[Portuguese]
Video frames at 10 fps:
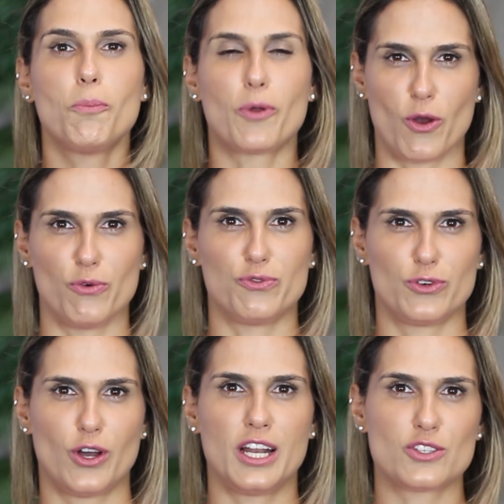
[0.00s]
Eu
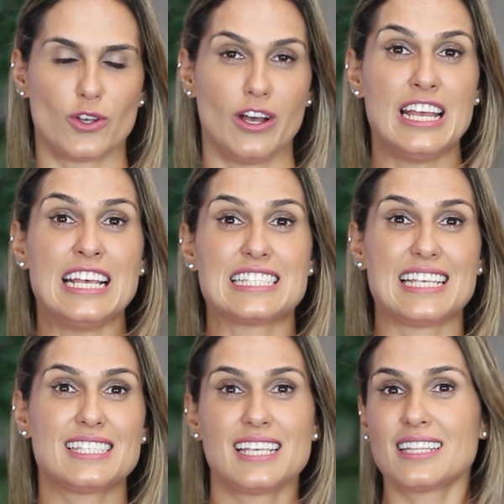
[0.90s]
provo. Olha só,
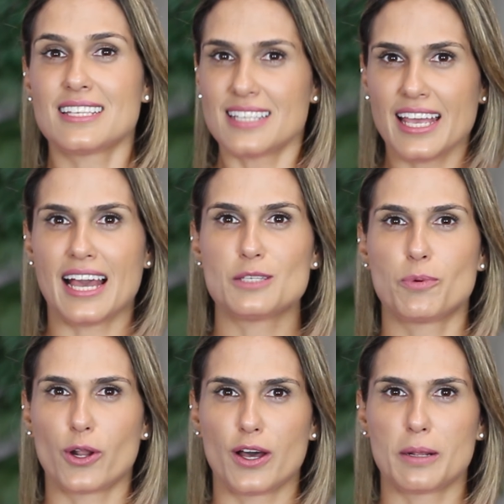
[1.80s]
60 a 100 reais
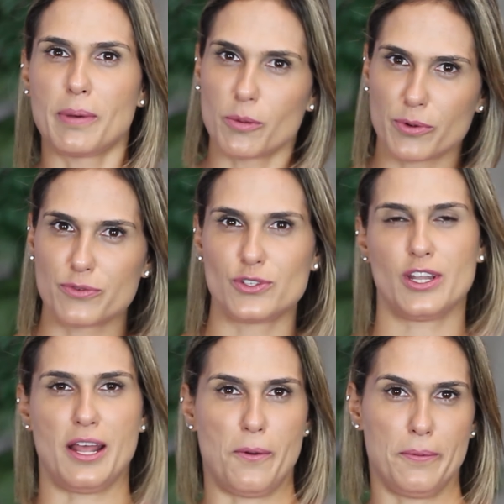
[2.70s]
por hora para o
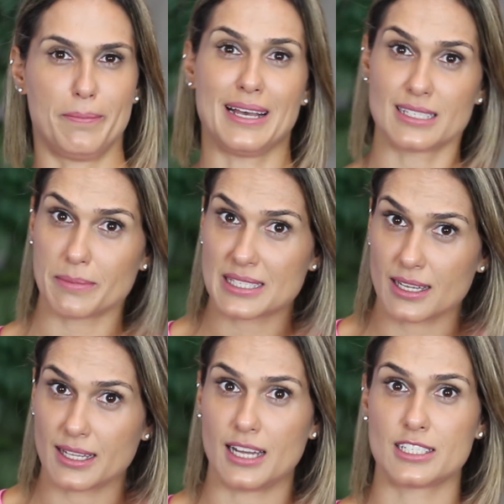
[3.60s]
profissional, mais a
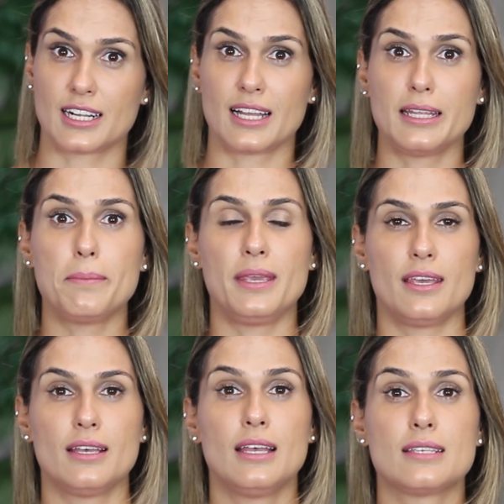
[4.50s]
mensalidade da
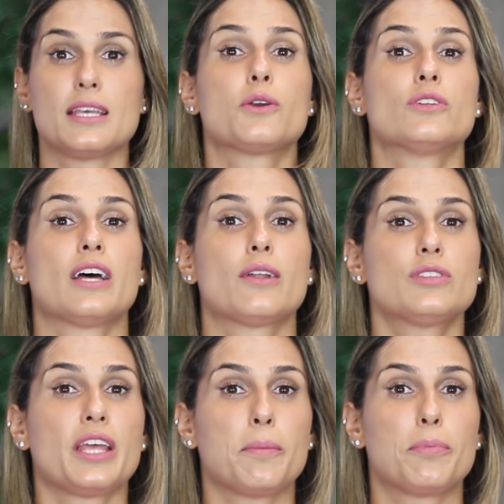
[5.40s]
academia, sem contar o
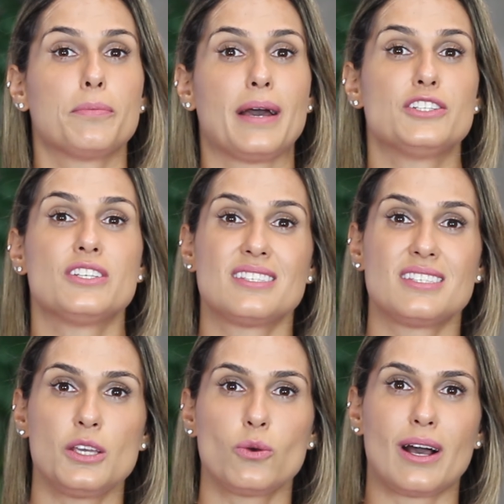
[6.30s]
tempo, mais de
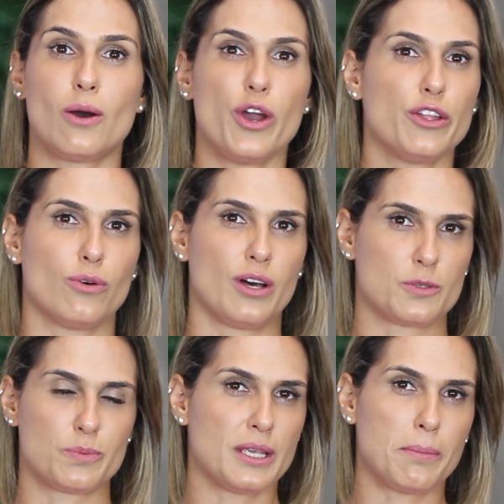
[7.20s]
5 a 8
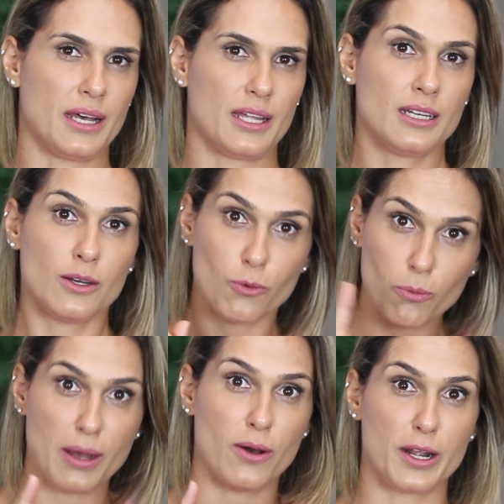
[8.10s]
horas por semana,
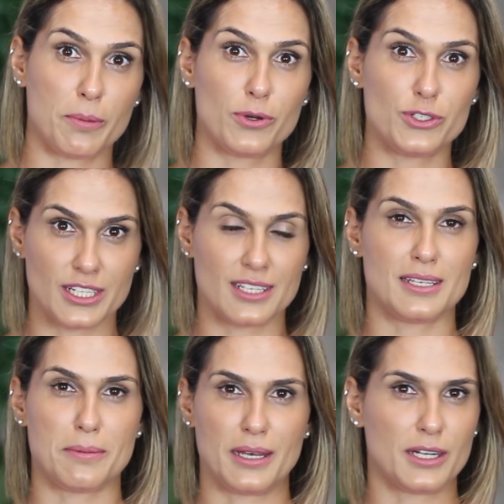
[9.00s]
uma hora por dia da
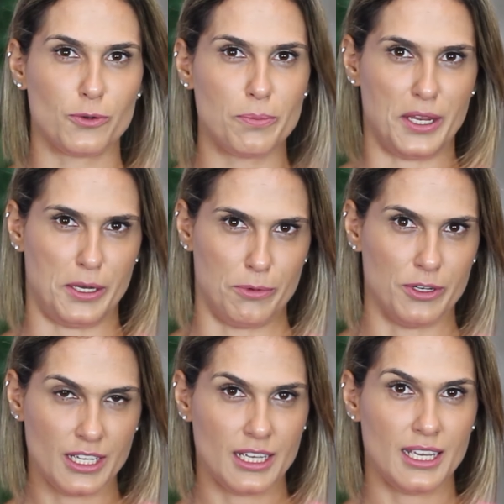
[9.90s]
semana no
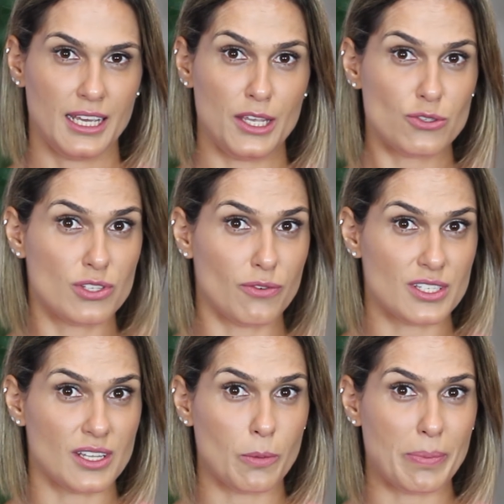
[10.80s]
mínimo. Isso se
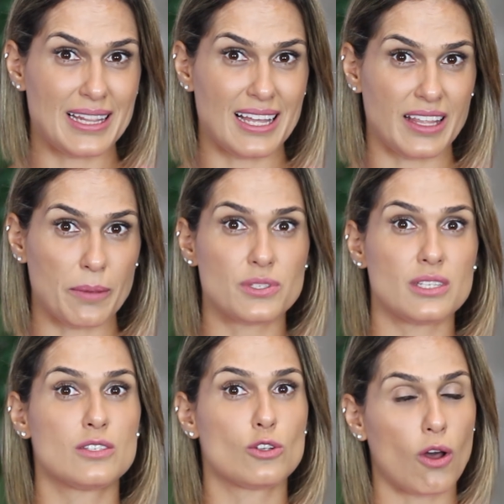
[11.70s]
você não perder tempo
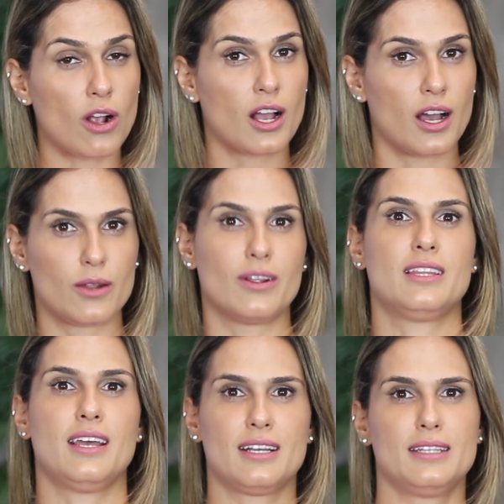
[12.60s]
se deslocando
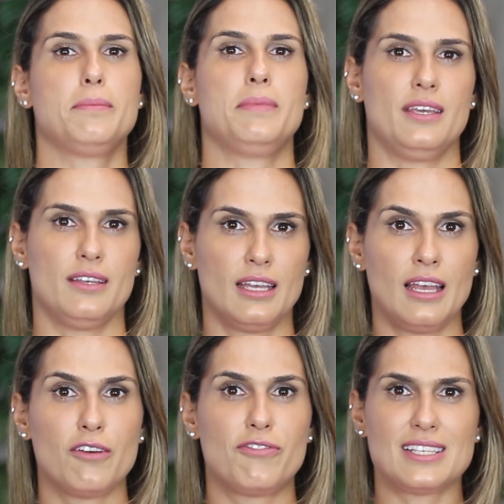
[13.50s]
até a academia.
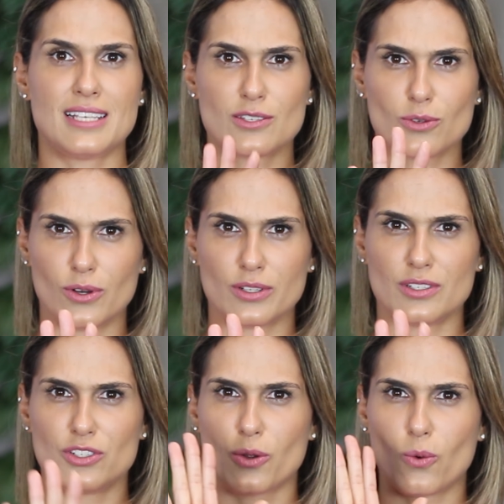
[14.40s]
Faz as
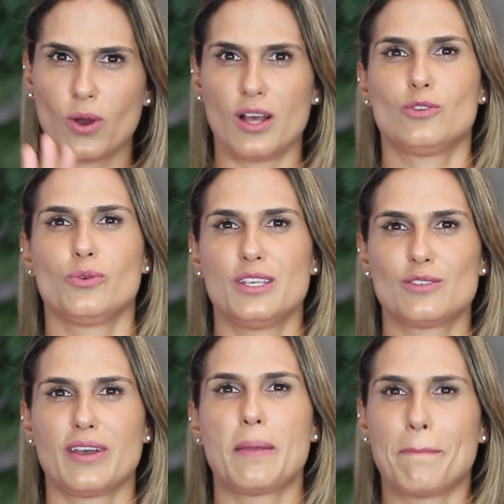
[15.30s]
contas de quanto
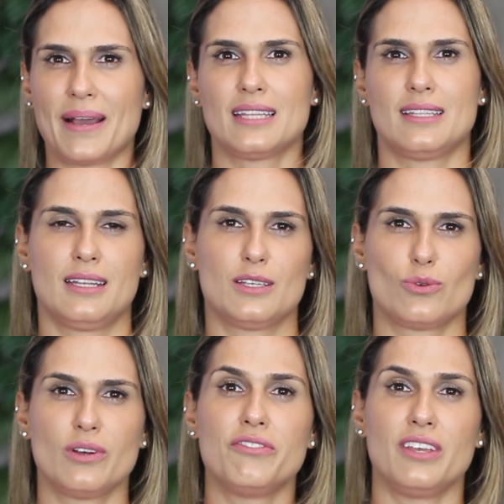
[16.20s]
isso vai impactar na
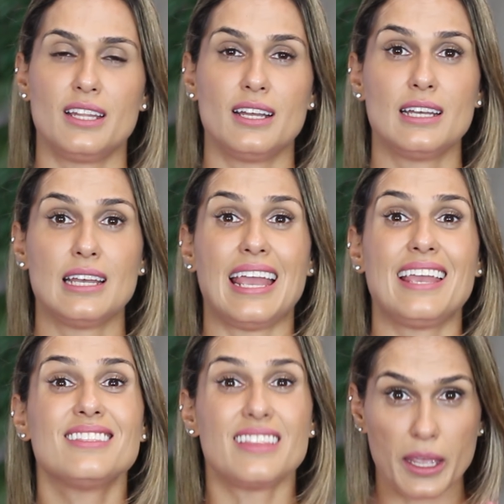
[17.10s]
sua vida
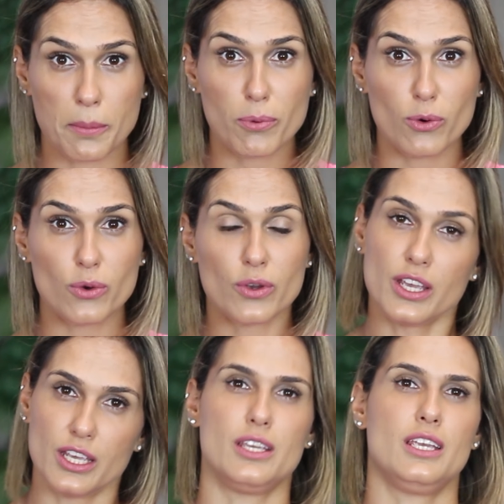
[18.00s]
em tempo
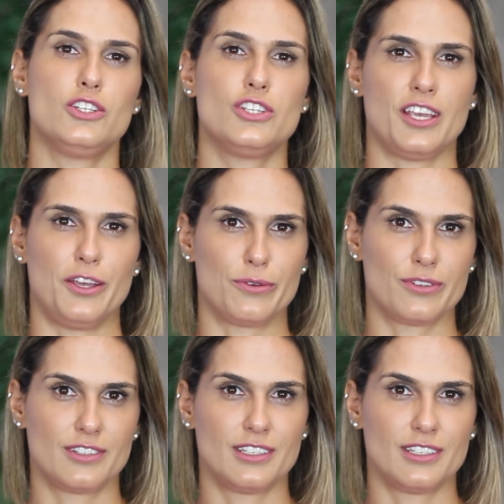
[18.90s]
e dinheiro.